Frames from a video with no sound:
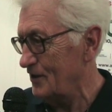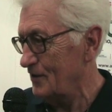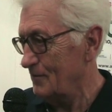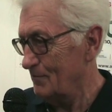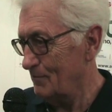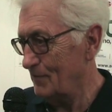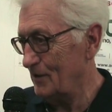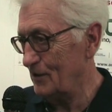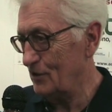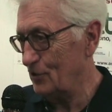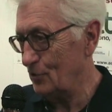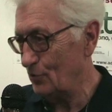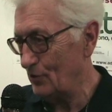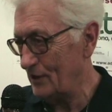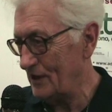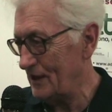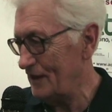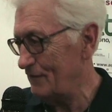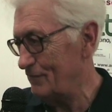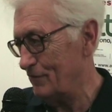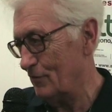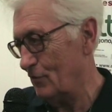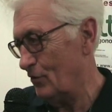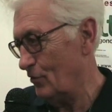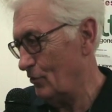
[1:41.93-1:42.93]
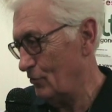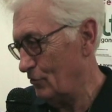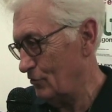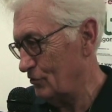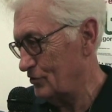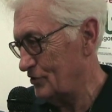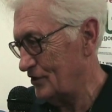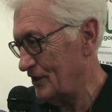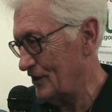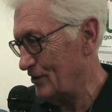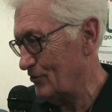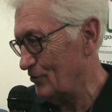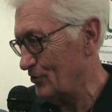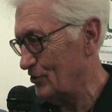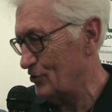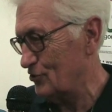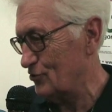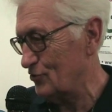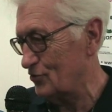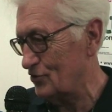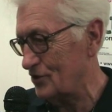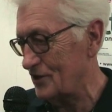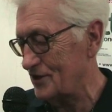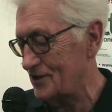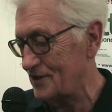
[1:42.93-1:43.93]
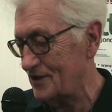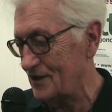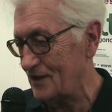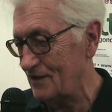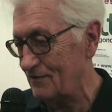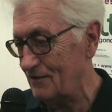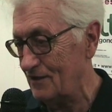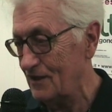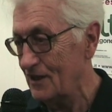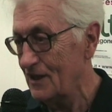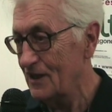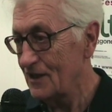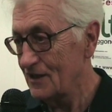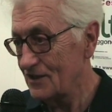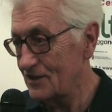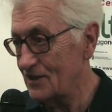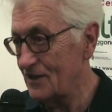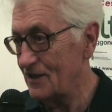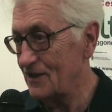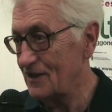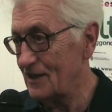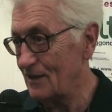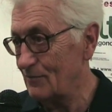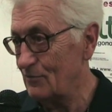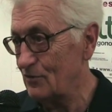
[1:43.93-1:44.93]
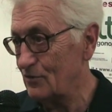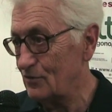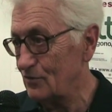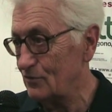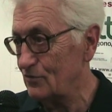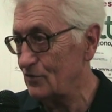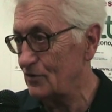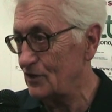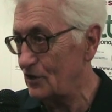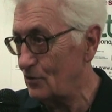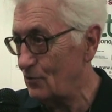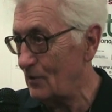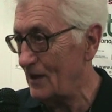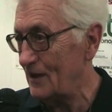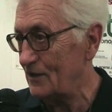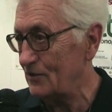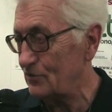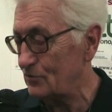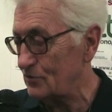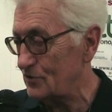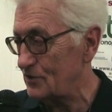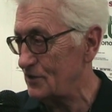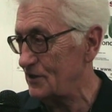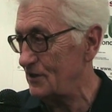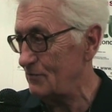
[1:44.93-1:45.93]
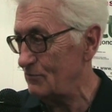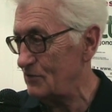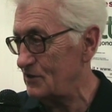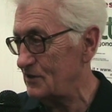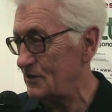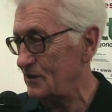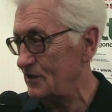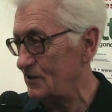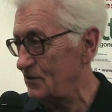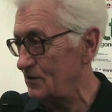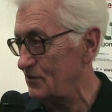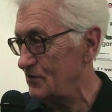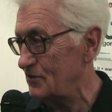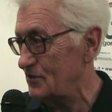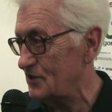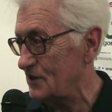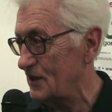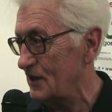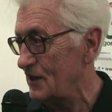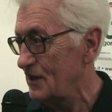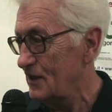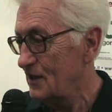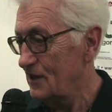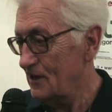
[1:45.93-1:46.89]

medioevo o secoli successivi, ci rendiamo conto di quanto sia misteriosa.